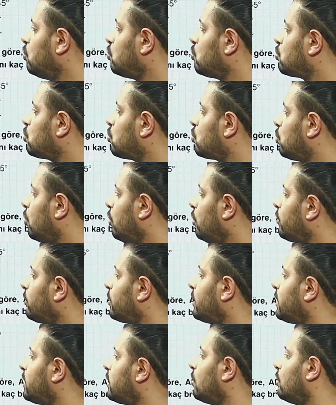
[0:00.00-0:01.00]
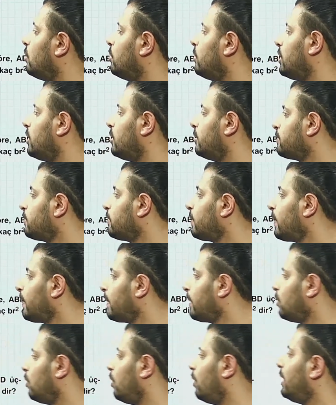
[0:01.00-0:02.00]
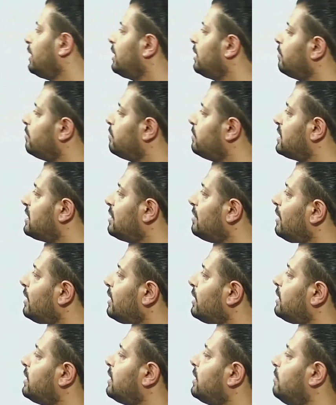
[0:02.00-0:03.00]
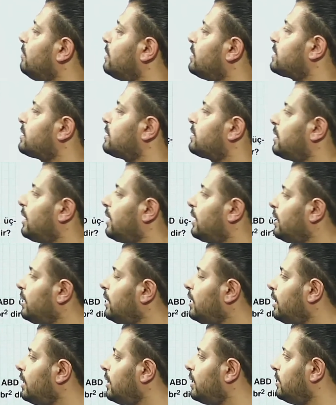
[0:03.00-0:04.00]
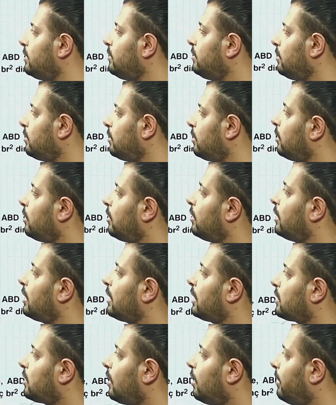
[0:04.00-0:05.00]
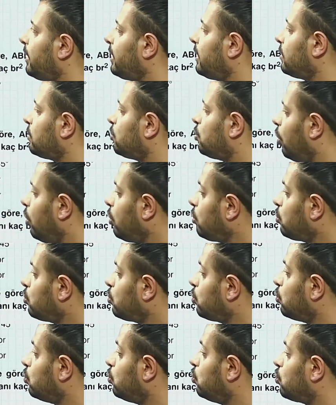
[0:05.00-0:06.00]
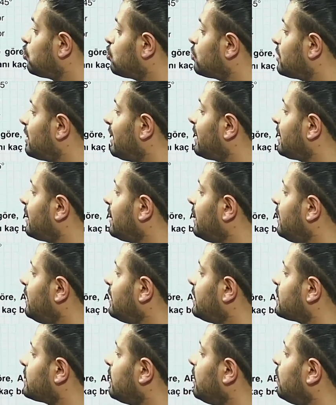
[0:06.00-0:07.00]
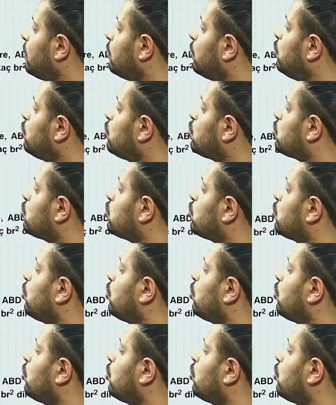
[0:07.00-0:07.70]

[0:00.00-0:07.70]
3 kök 2 olmalı. O halde bizim aradığımız taralı alanın tabanı 4, yüksekliği ise 3